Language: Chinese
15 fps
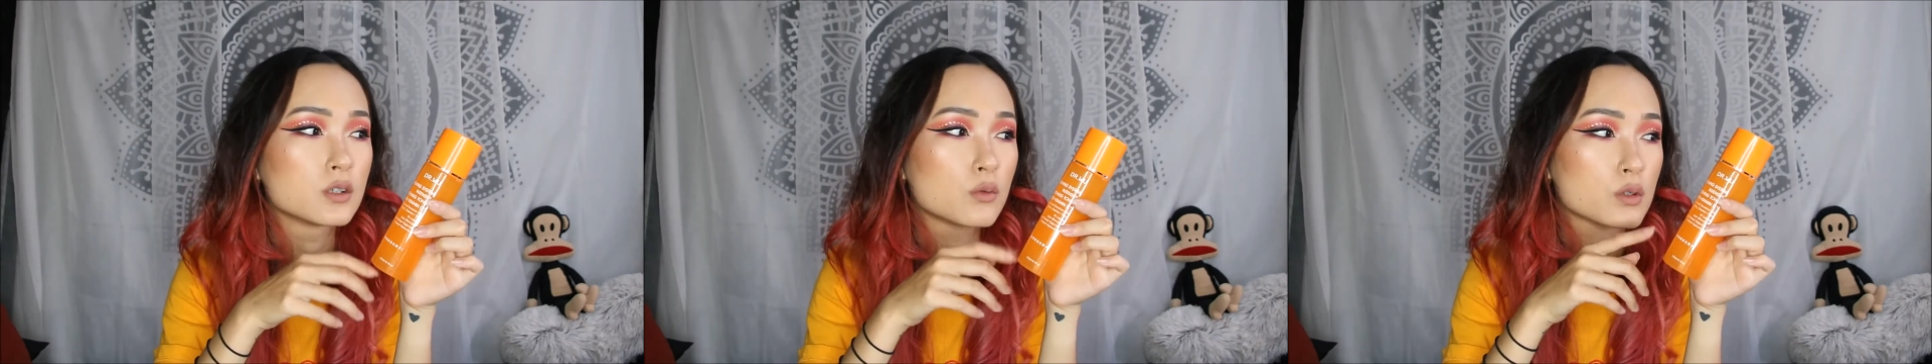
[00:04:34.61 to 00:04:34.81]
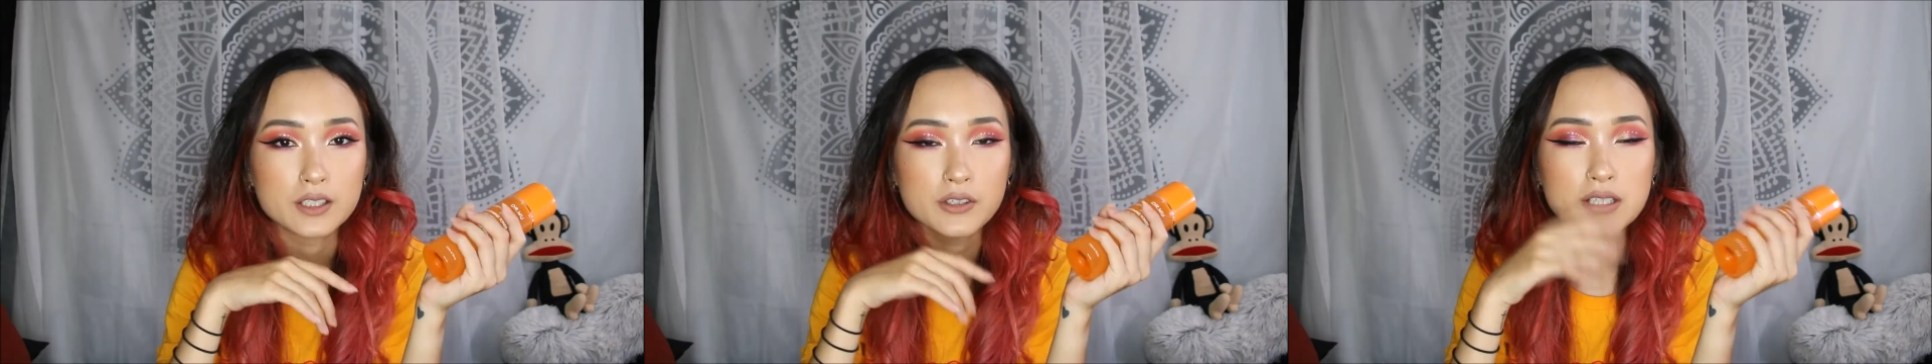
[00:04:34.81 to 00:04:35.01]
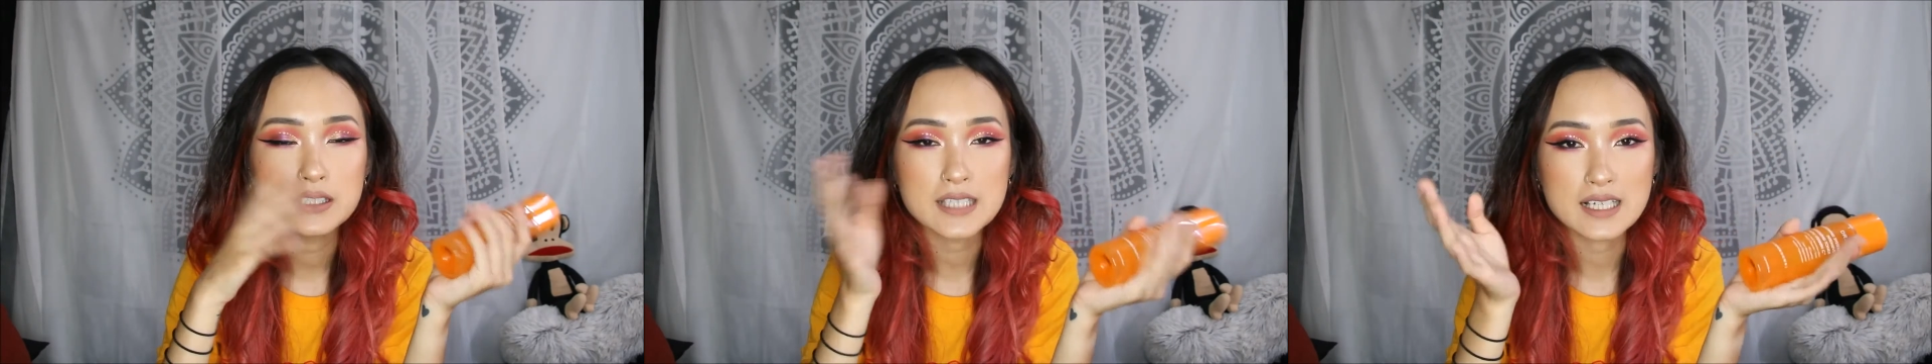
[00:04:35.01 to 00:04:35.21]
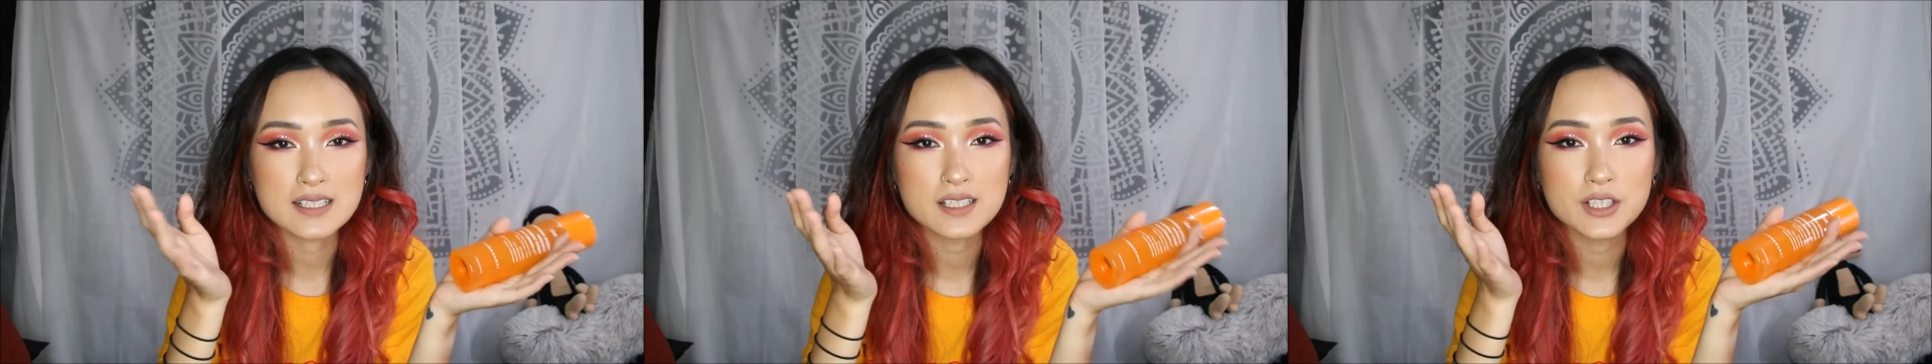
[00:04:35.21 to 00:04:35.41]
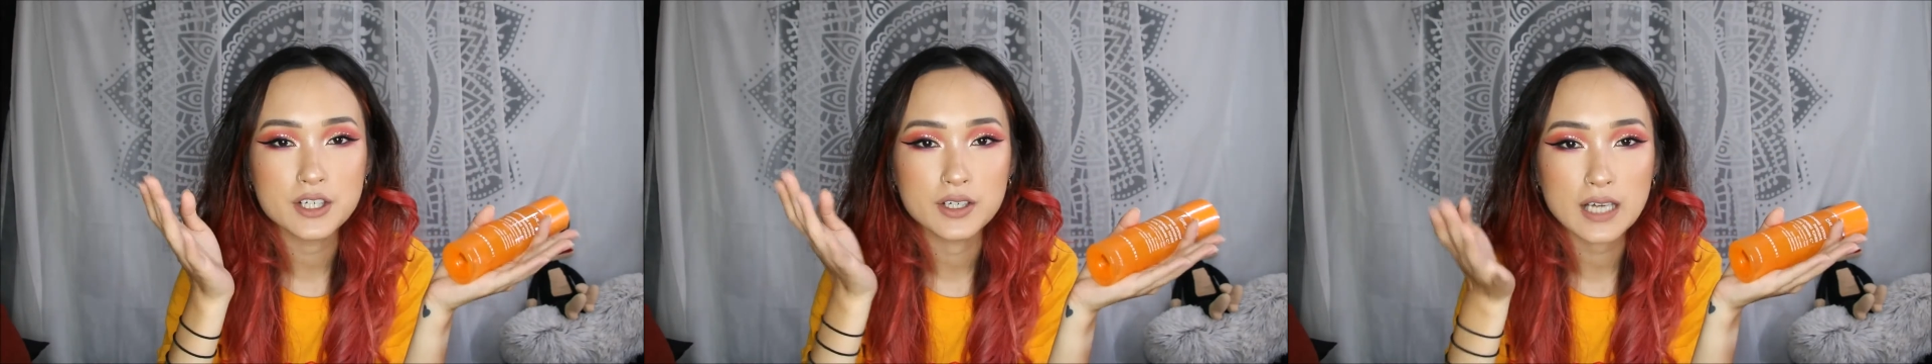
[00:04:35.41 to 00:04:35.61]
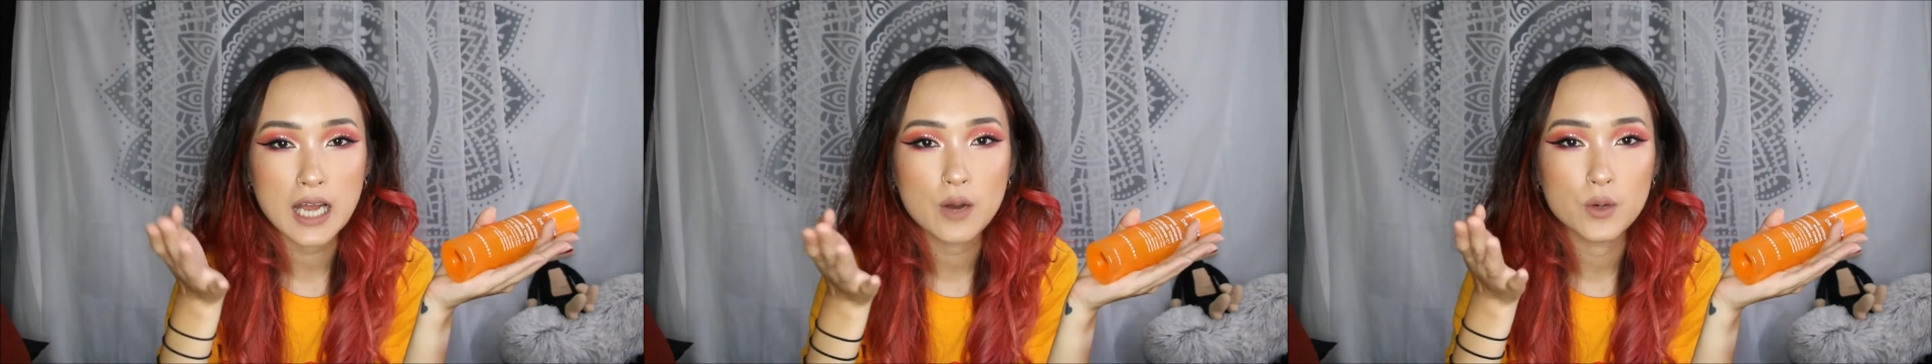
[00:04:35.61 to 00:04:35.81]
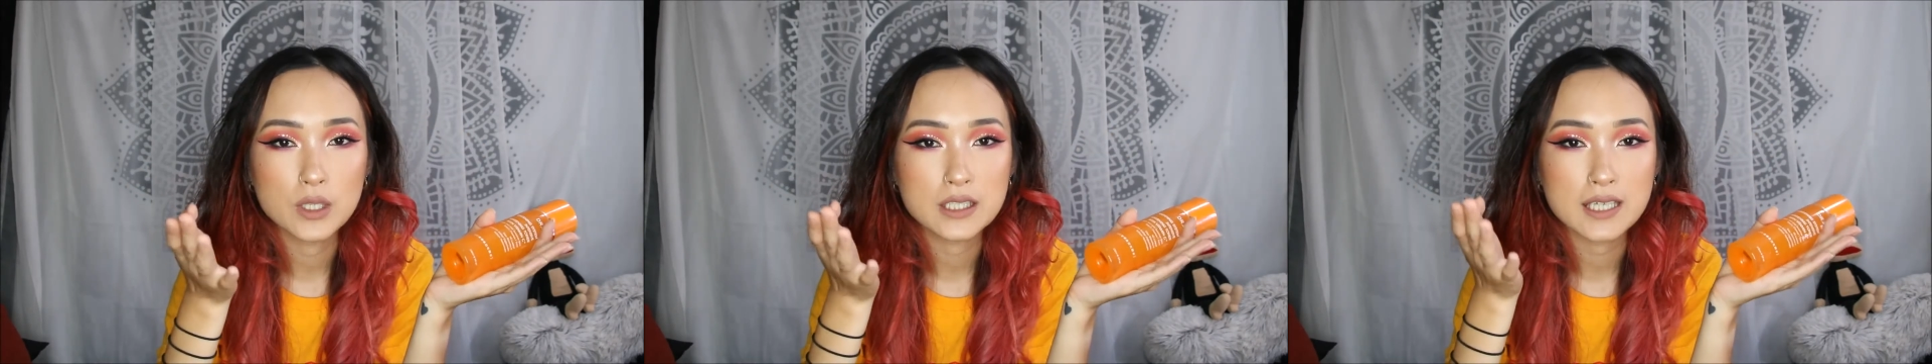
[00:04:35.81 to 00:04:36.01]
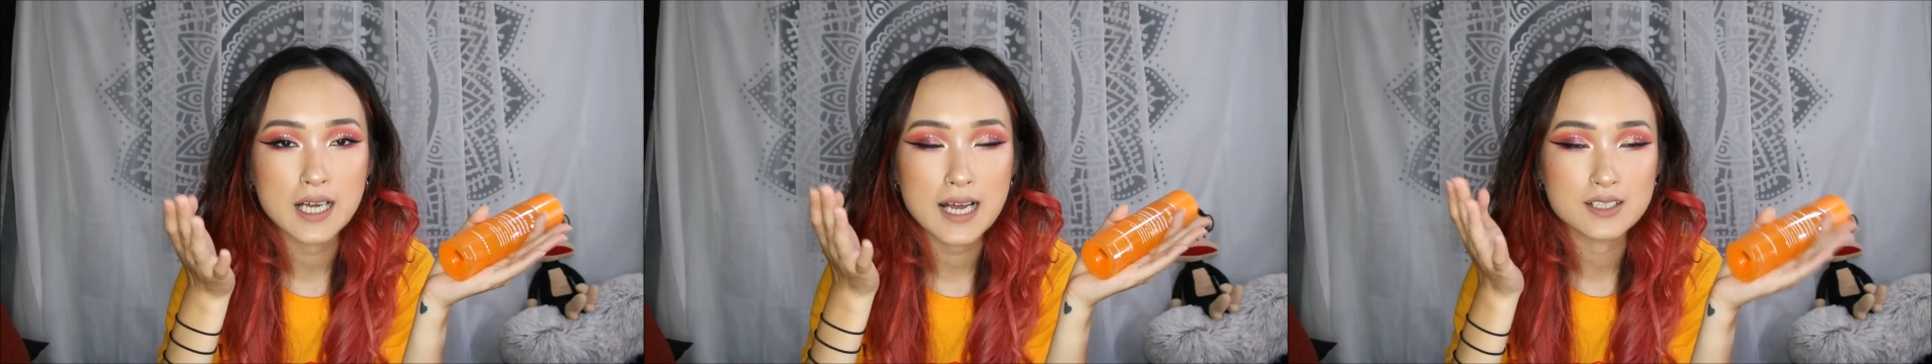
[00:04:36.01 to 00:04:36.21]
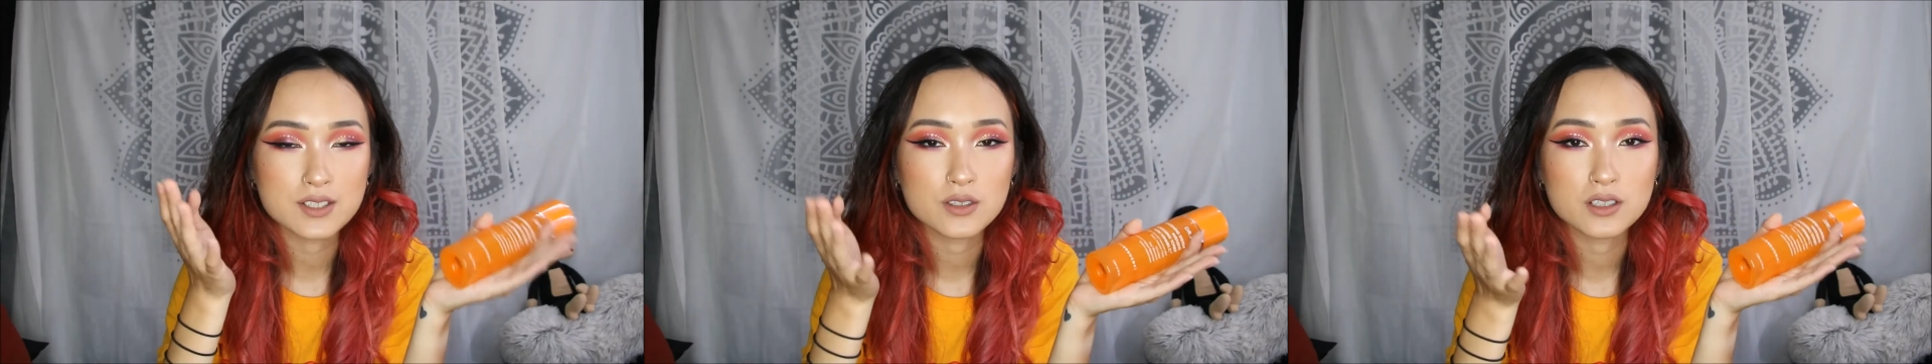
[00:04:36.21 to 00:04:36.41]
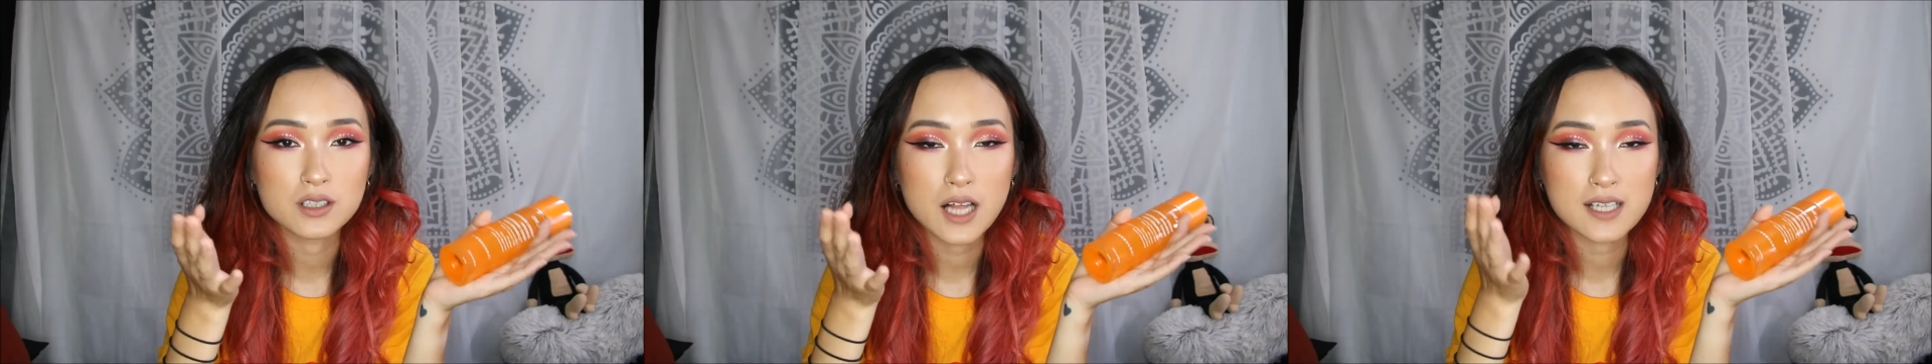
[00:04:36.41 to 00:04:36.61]
我因为假设你有看我的
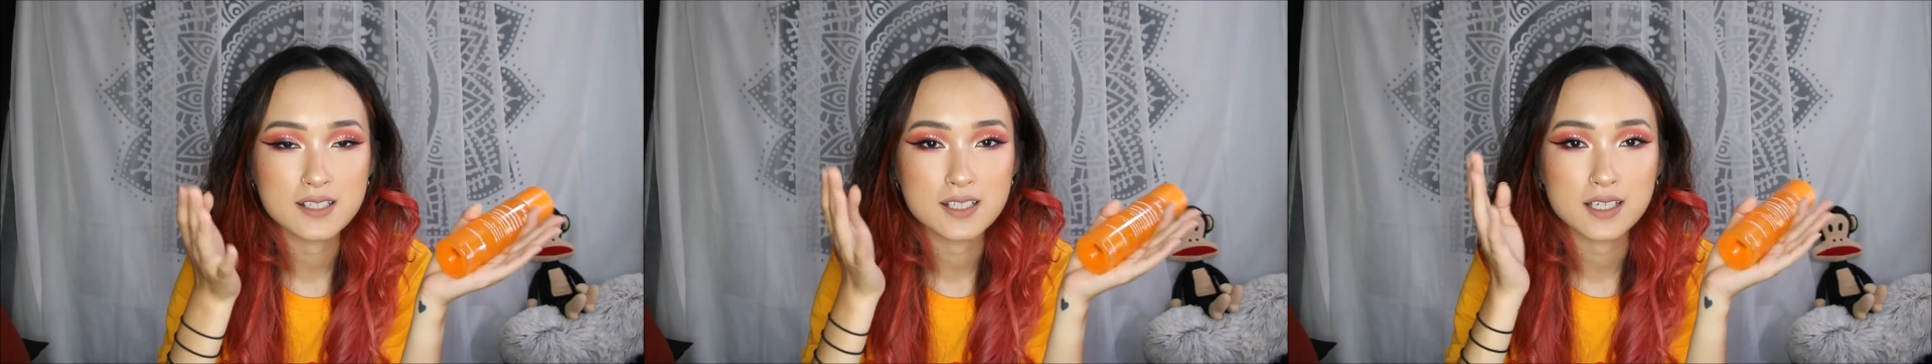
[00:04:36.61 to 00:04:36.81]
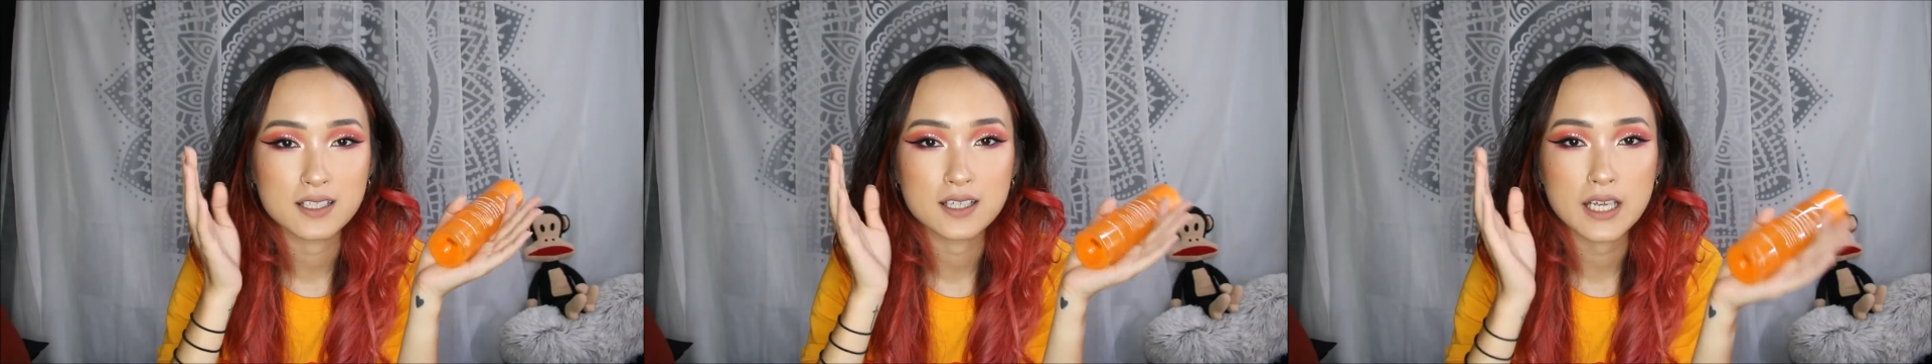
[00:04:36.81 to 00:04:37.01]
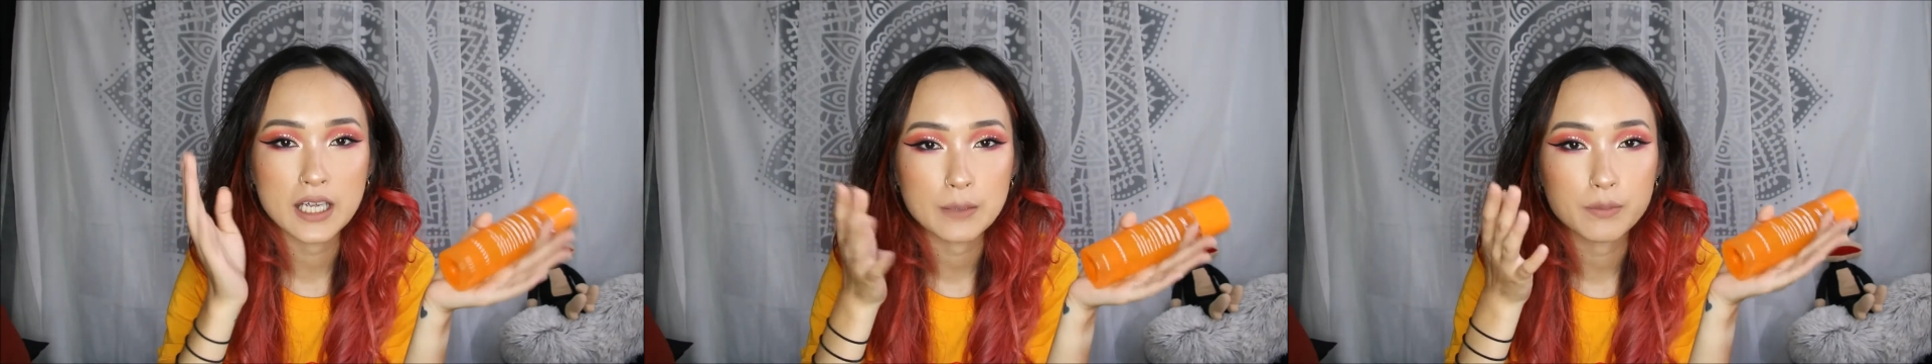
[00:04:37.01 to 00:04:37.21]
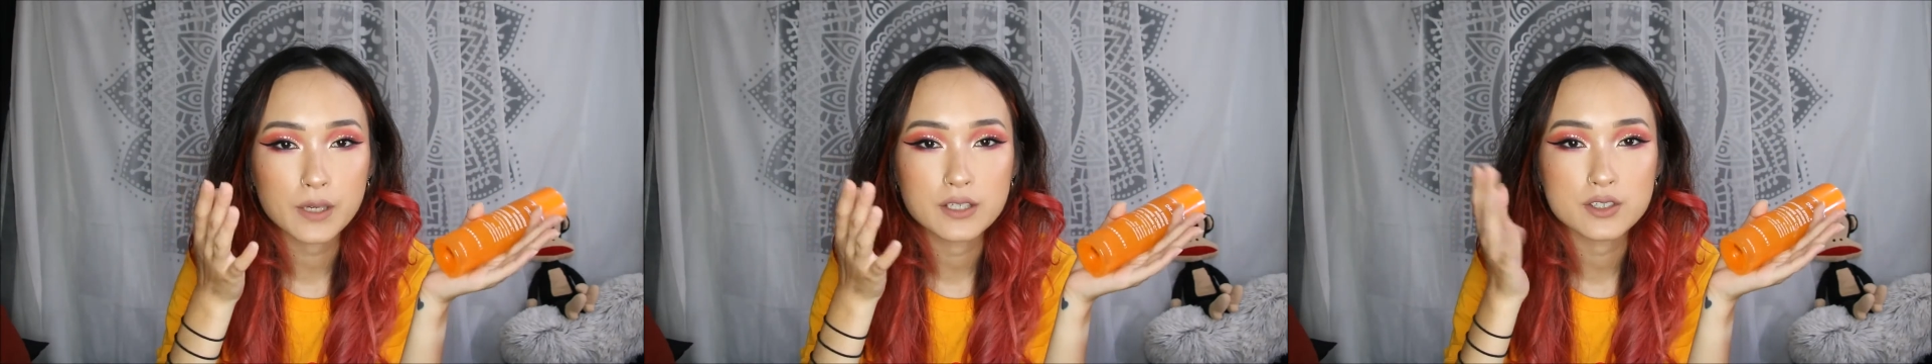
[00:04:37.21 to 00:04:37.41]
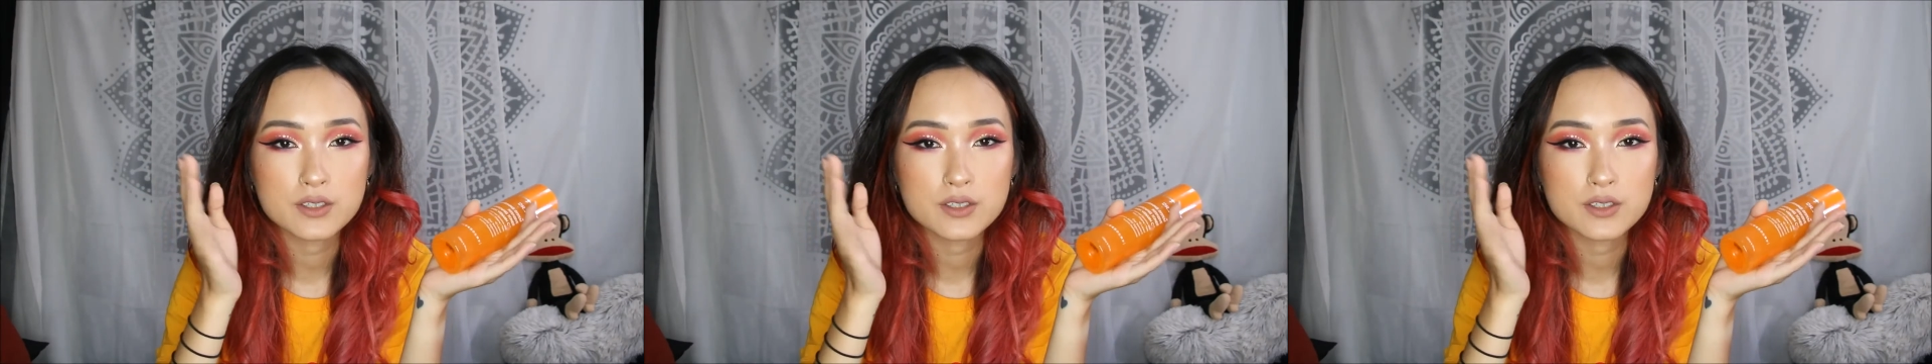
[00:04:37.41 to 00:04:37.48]
Auto Classic 的影片，